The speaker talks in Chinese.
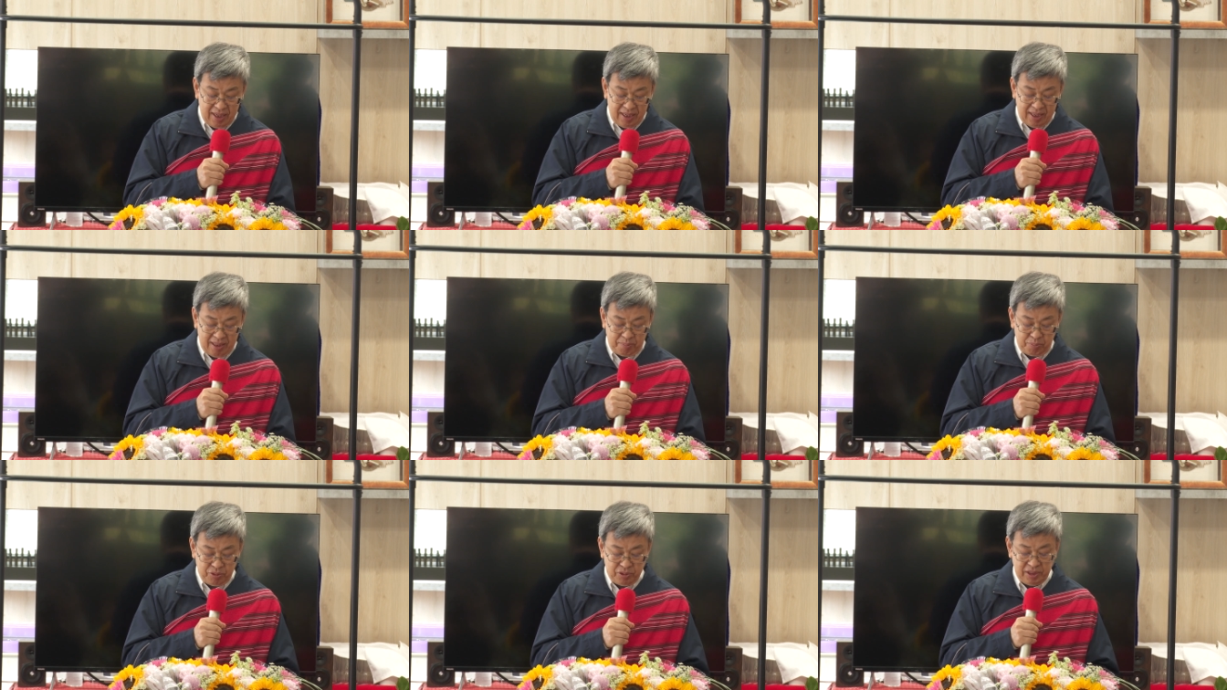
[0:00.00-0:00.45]

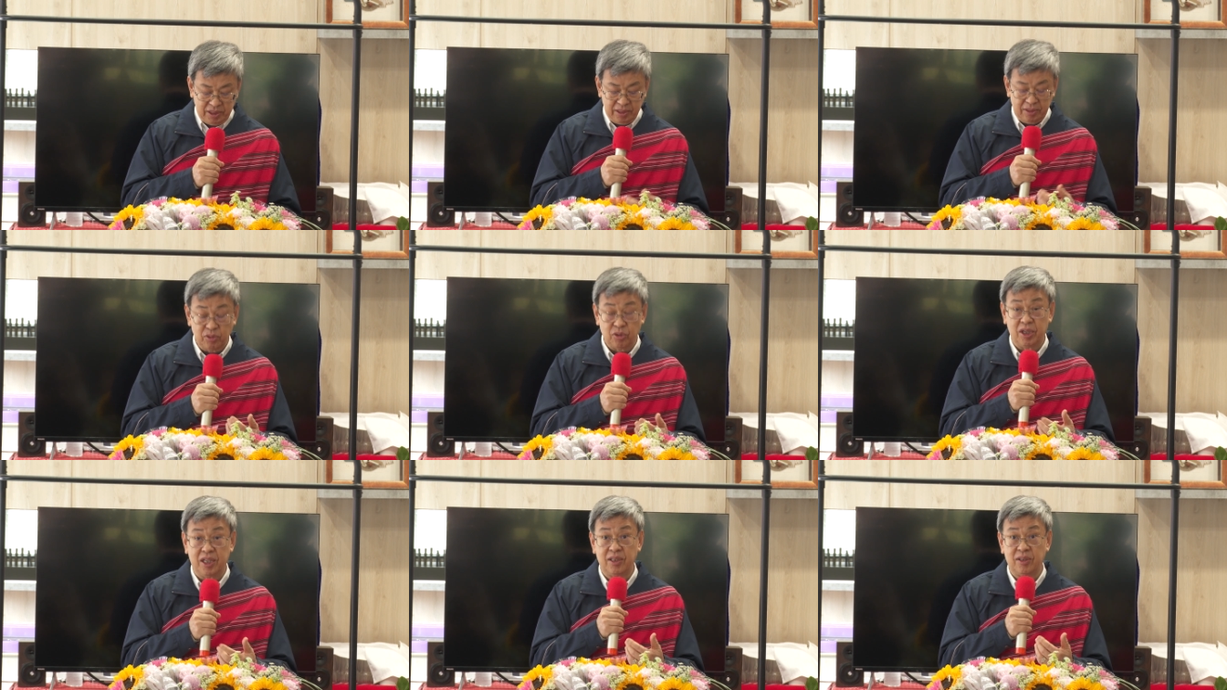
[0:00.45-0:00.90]
那不
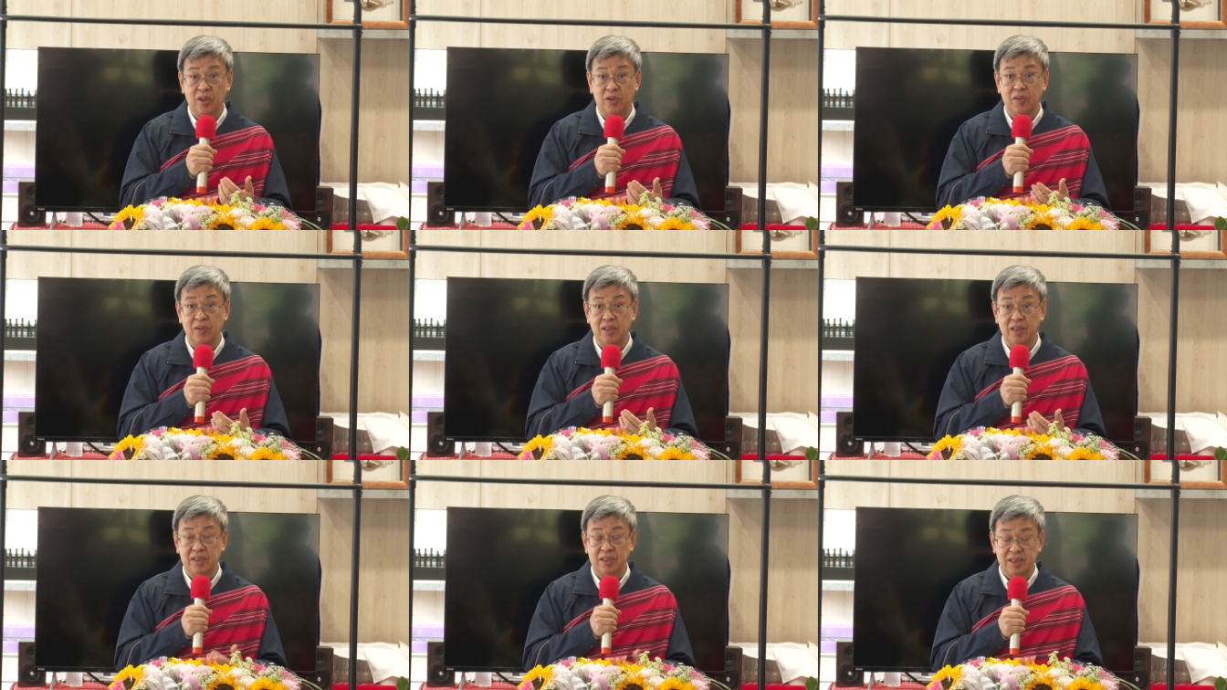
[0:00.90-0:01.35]
仅推
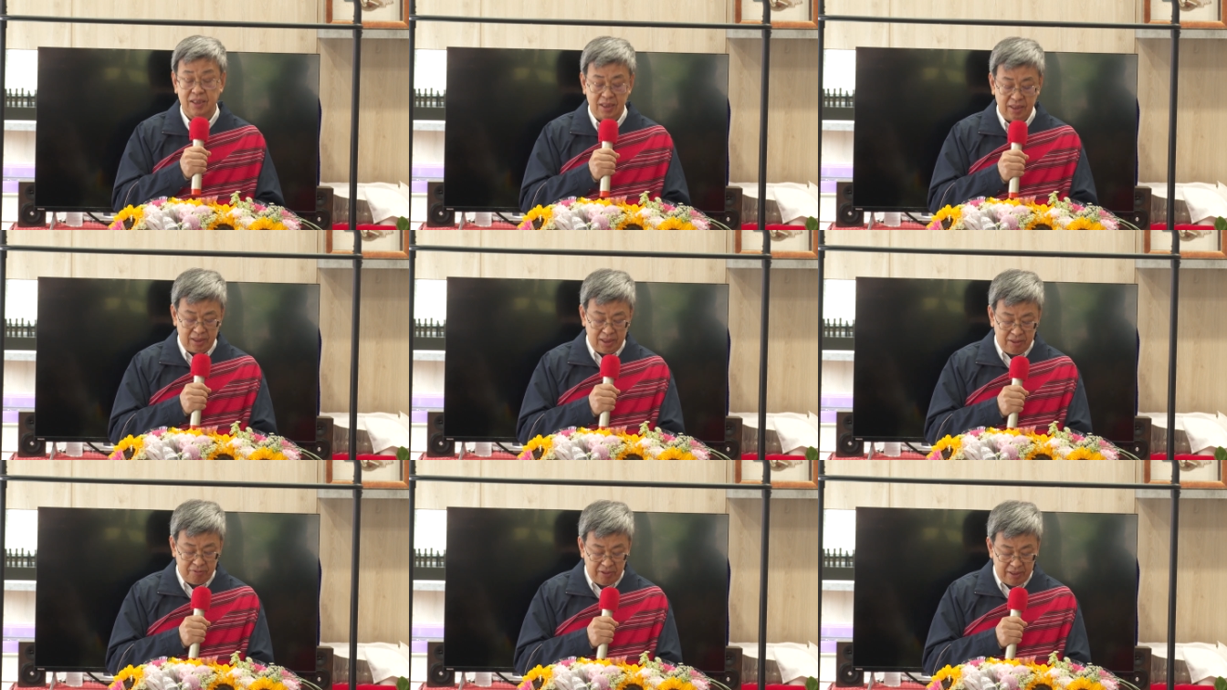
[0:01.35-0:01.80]
动了这个
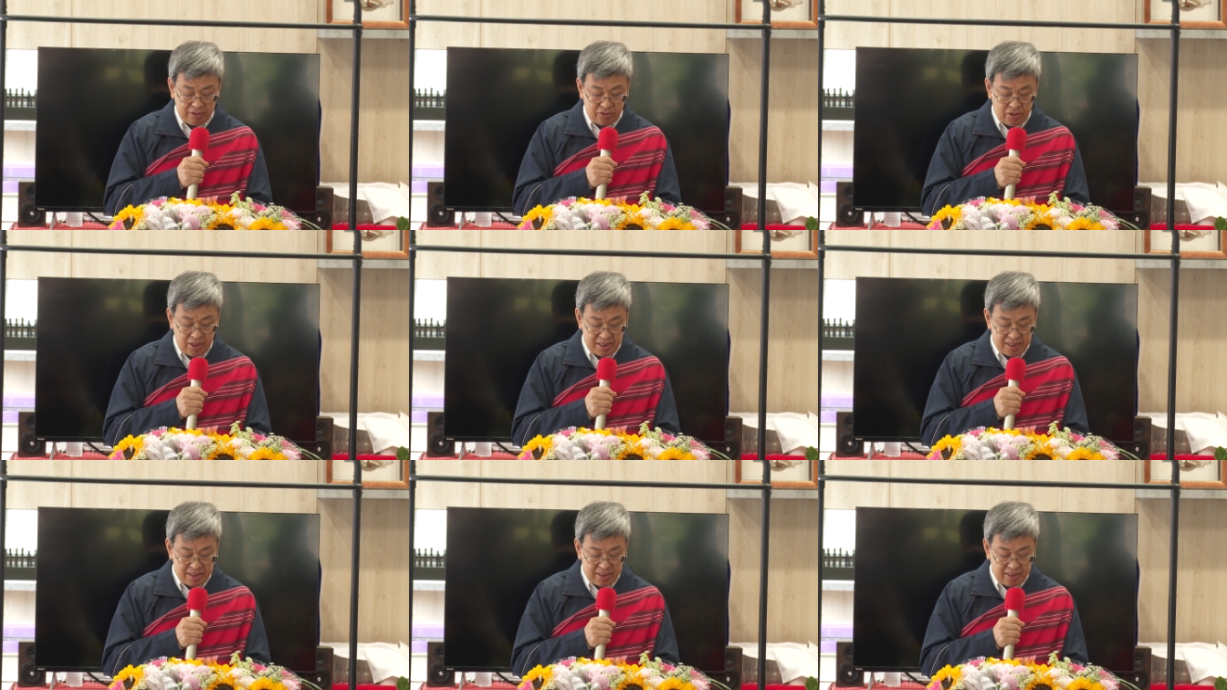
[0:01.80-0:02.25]
地方
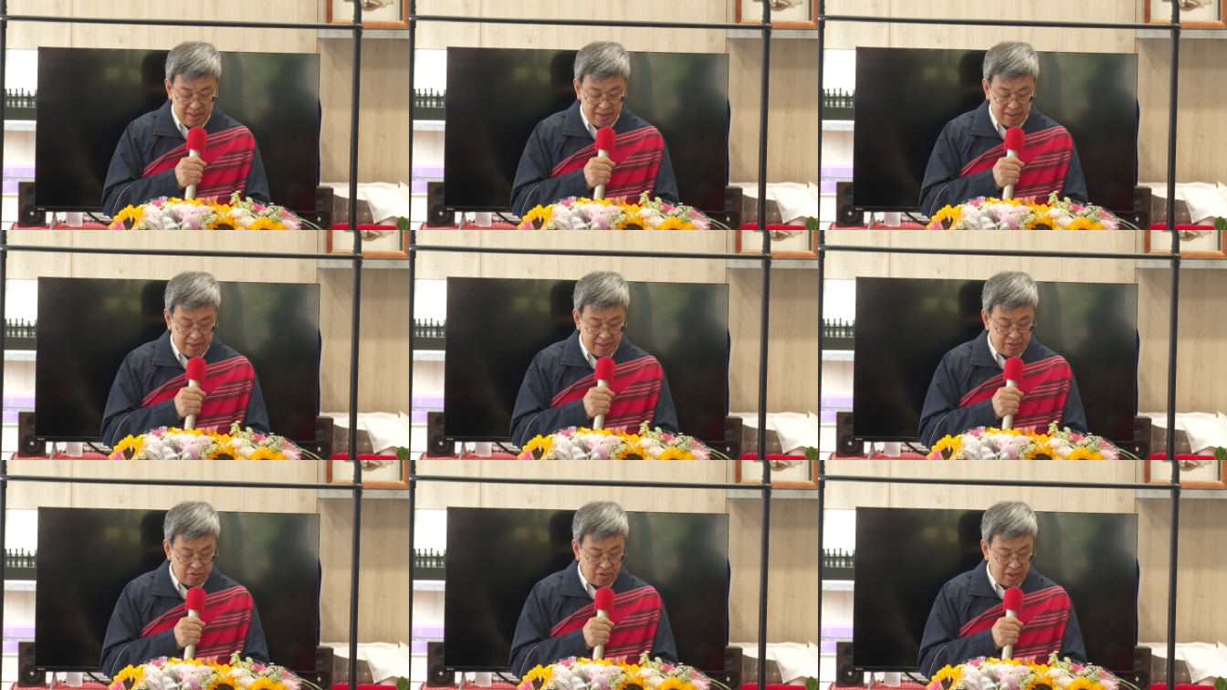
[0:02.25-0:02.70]
创生
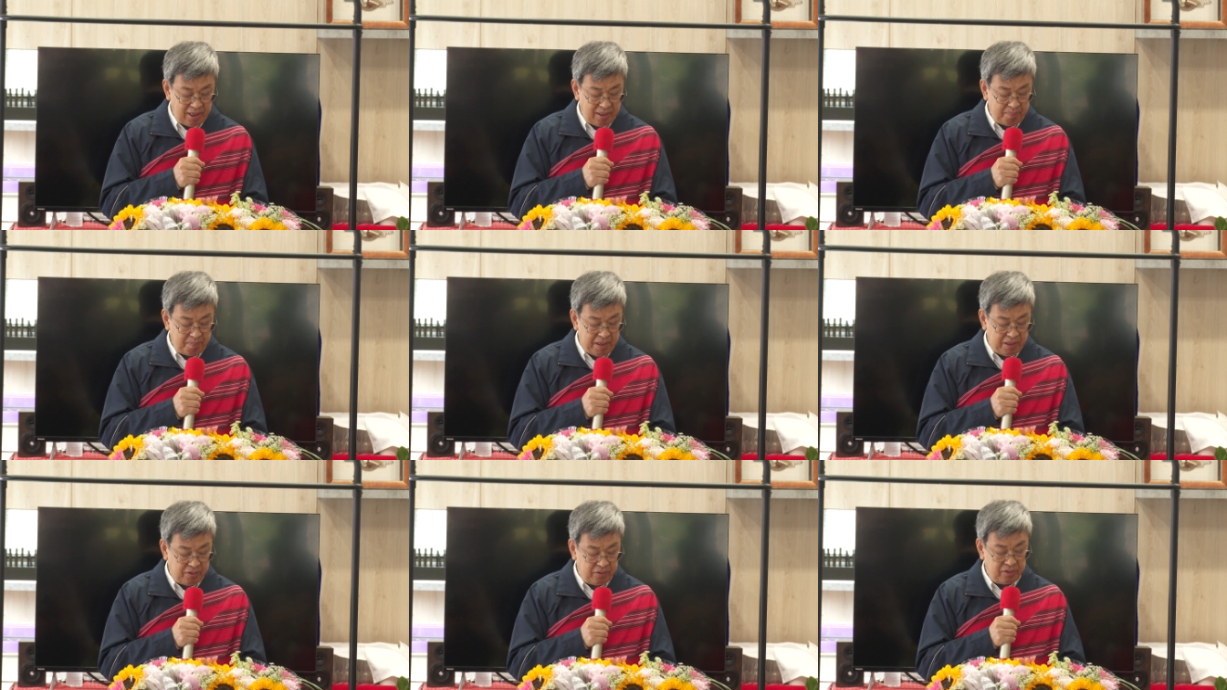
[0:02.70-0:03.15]
的专案
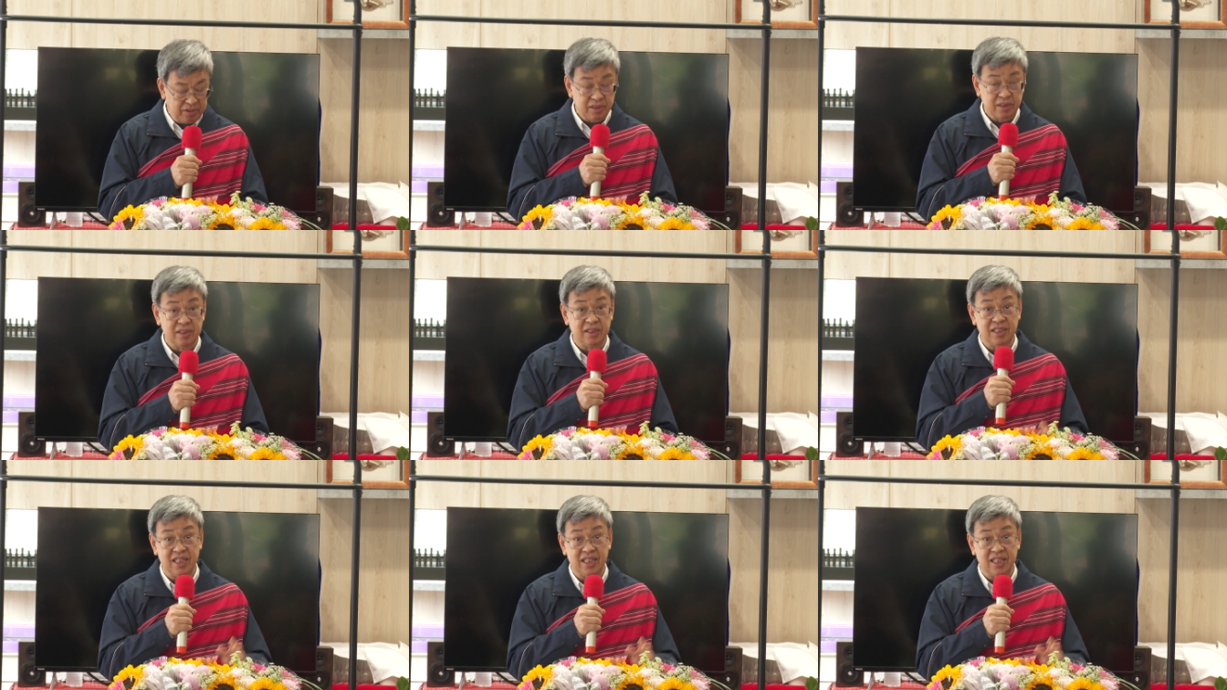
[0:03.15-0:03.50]
办公室，